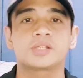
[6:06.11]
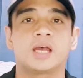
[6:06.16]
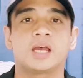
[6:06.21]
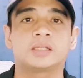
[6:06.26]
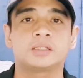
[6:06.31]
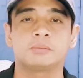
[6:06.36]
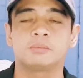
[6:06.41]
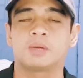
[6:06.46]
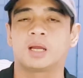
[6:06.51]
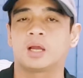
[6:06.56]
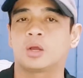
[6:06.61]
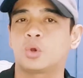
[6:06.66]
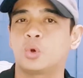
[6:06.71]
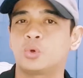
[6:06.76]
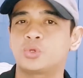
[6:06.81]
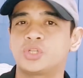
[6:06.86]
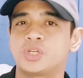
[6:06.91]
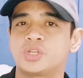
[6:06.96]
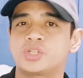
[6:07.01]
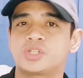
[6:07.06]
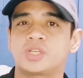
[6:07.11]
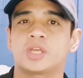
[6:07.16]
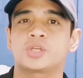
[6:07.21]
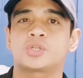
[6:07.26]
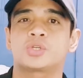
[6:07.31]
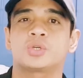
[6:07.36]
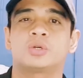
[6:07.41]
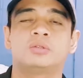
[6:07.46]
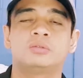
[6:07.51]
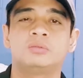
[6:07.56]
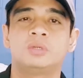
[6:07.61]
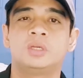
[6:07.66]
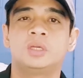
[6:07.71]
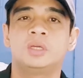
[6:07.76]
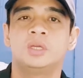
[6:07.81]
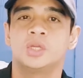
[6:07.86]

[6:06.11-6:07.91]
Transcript: sa ating mga coaching session,